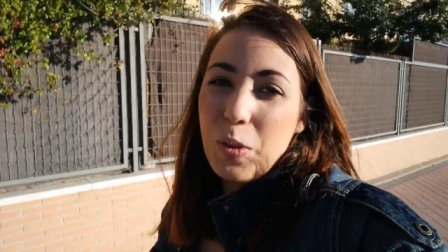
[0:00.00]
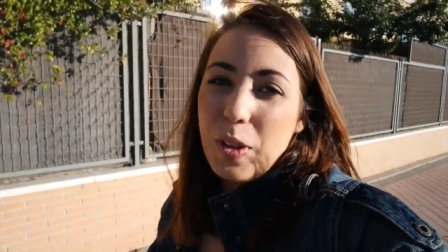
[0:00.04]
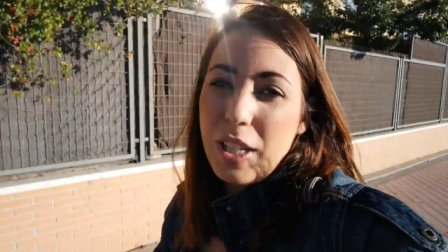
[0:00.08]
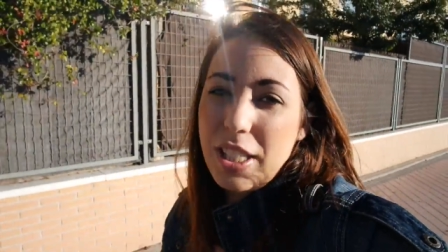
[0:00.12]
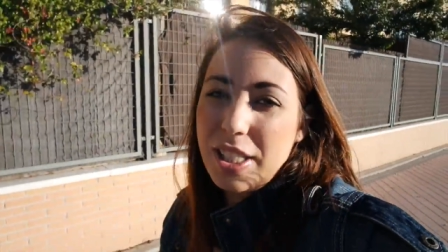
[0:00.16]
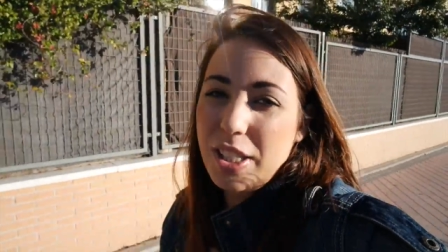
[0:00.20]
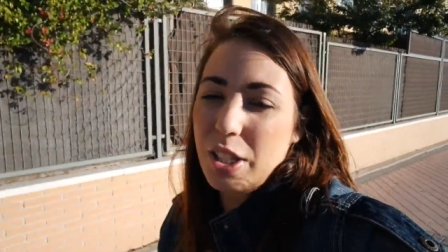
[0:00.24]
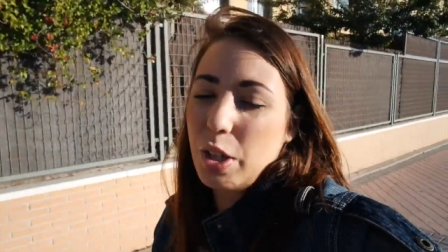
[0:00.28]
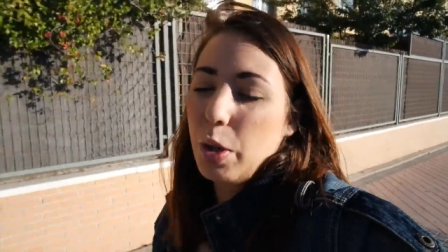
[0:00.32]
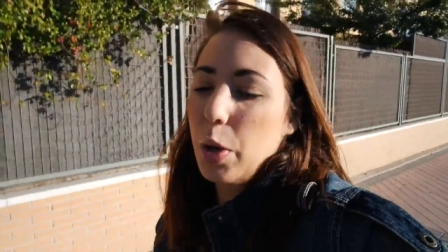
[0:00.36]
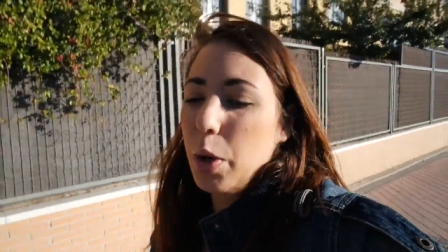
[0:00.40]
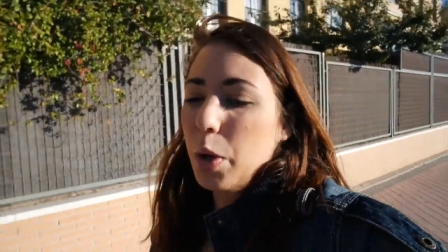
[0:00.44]

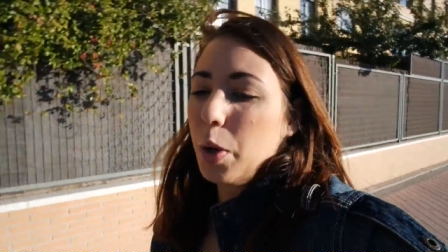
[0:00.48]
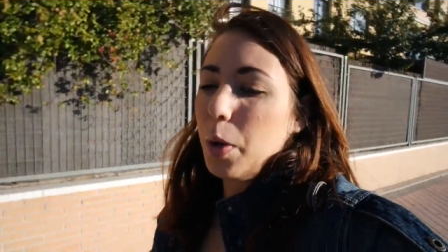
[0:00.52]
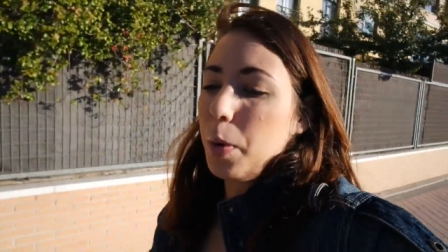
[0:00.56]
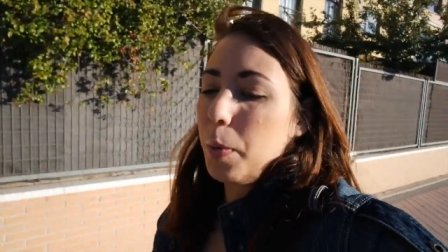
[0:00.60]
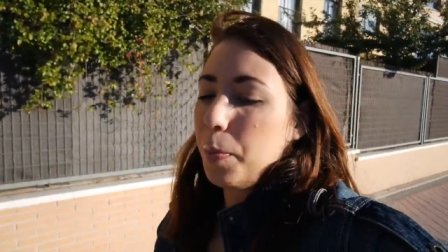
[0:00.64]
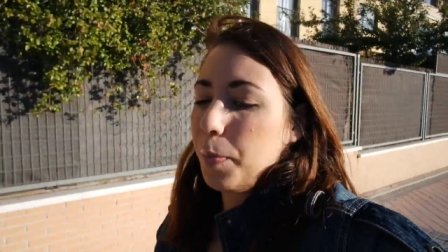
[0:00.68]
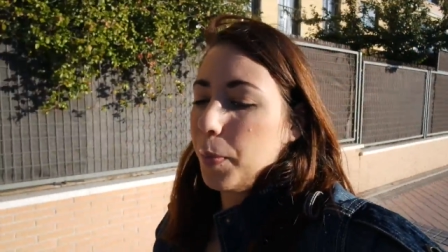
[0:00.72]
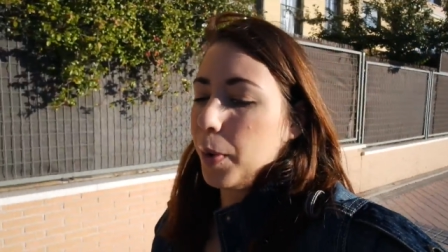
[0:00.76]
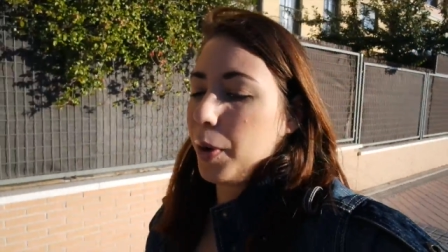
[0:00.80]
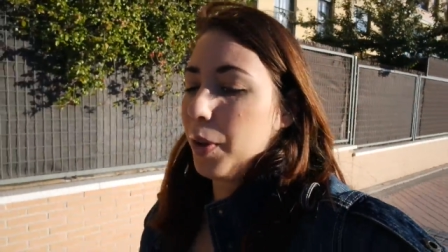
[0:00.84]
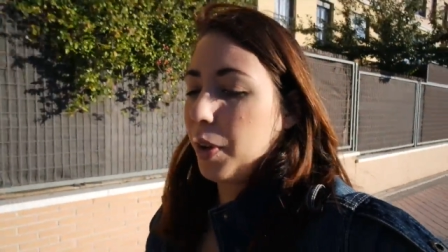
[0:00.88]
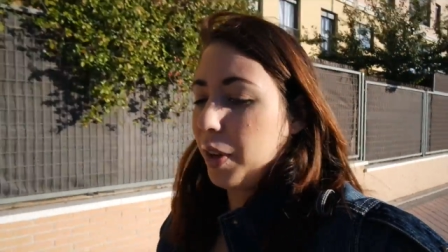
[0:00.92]

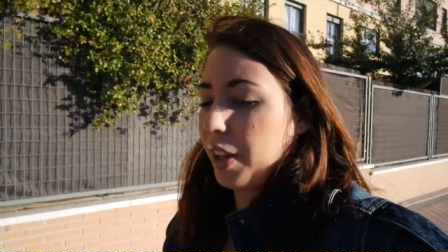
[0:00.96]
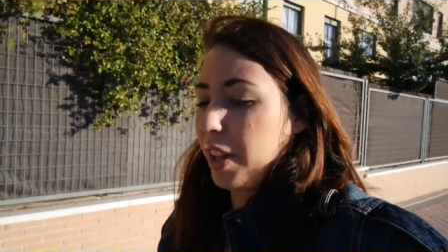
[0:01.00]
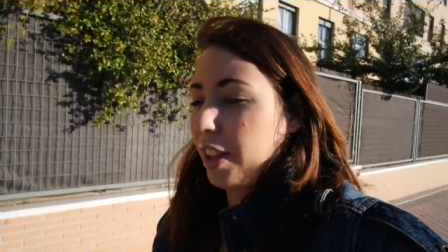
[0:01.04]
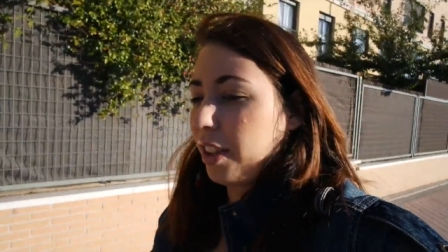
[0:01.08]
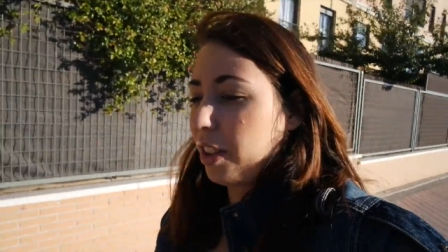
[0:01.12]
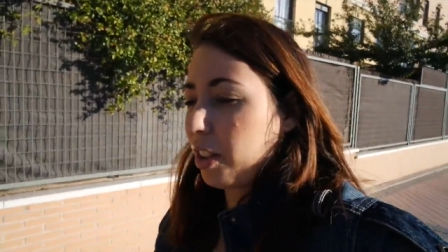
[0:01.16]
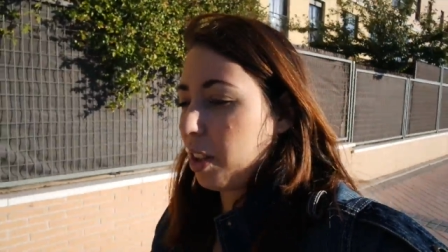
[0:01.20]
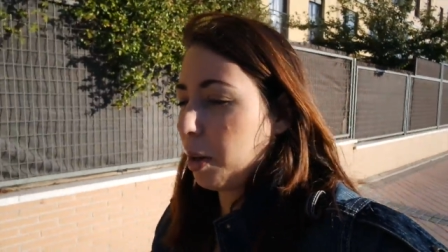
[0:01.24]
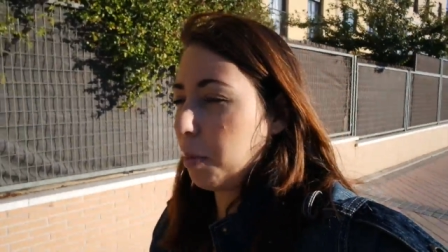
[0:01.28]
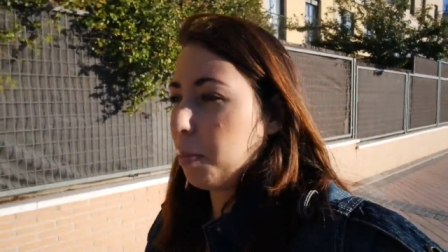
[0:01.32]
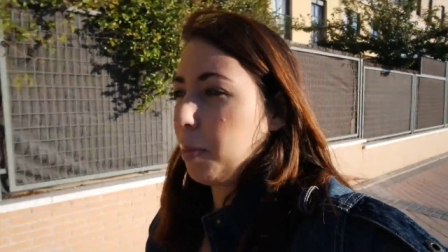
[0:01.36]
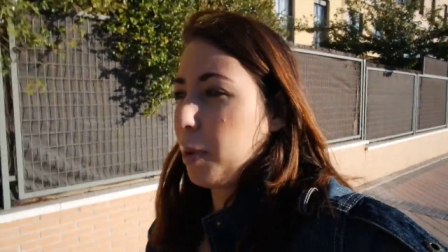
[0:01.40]
nuestro
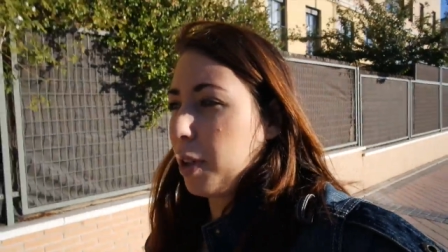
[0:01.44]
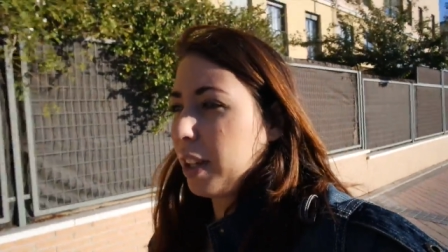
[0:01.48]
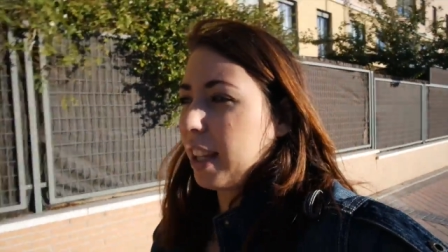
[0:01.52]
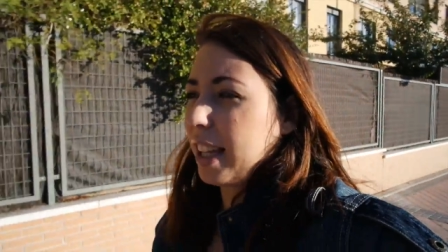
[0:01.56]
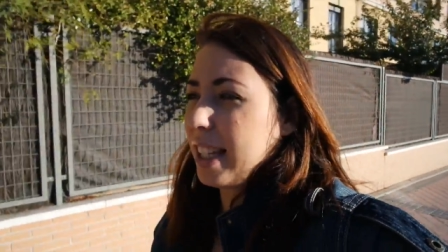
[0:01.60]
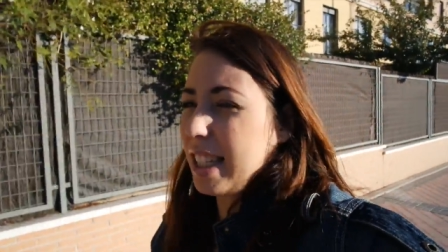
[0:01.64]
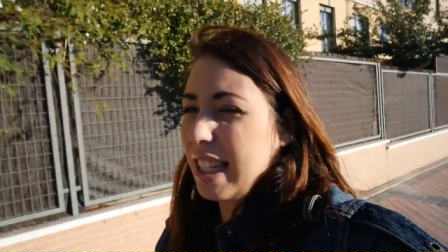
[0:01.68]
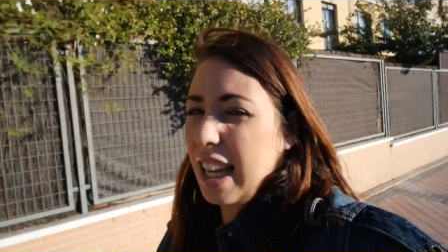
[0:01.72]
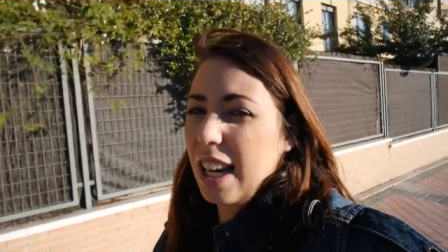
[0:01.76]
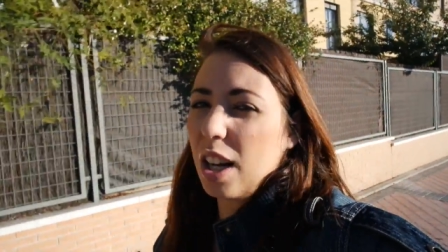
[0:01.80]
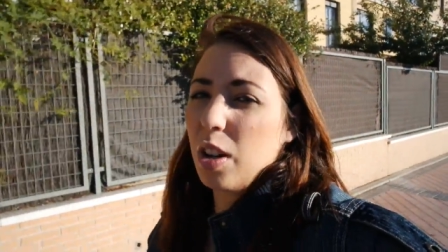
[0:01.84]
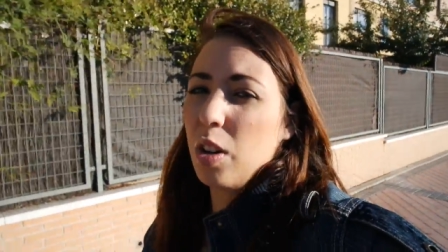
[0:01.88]
proyecto,
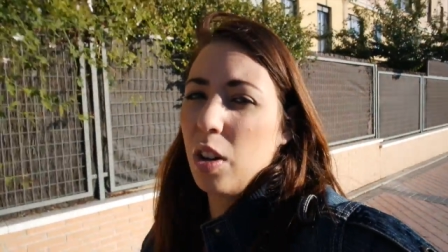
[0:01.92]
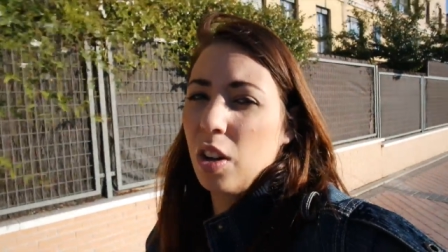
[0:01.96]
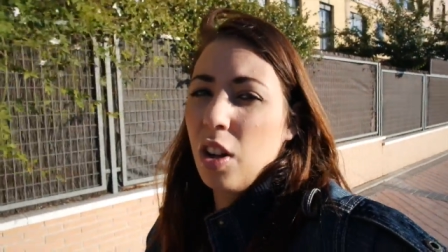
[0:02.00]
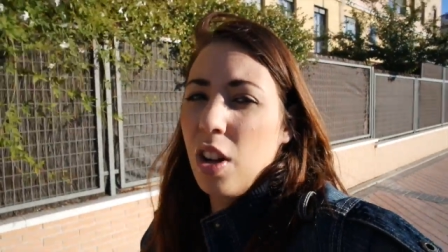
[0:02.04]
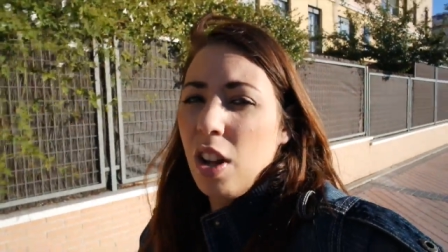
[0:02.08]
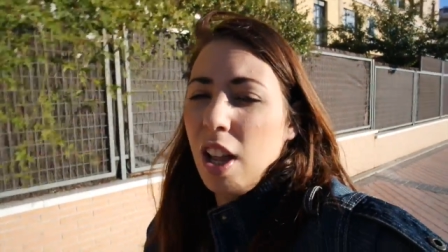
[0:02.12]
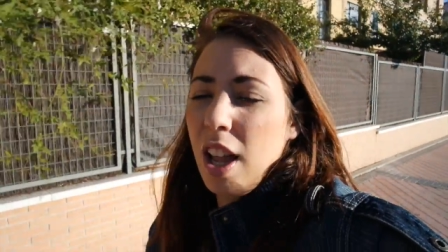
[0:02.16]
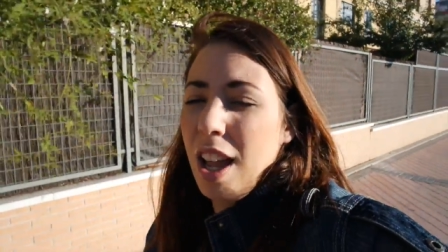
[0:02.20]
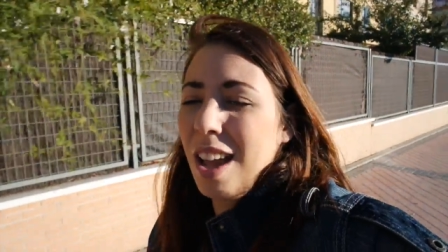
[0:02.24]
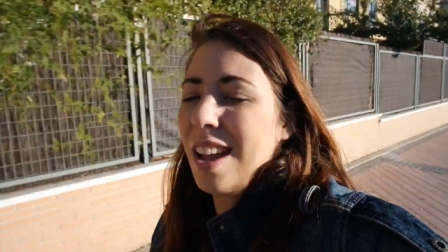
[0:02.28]
porque es algo